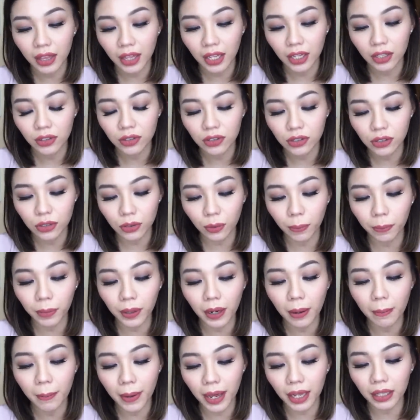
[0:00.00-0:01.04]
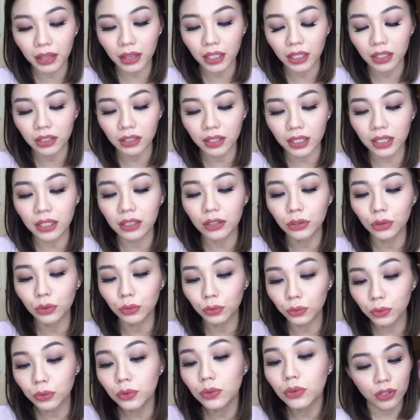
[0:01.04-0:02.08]
And then, yung Supra Matte Real
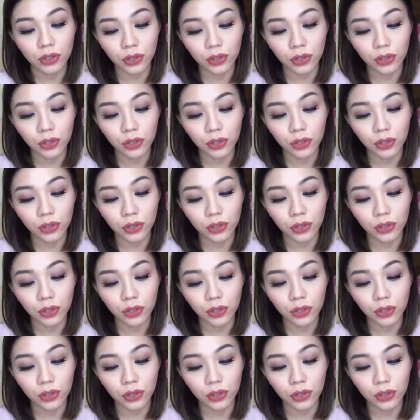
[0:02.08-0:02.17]
Nude.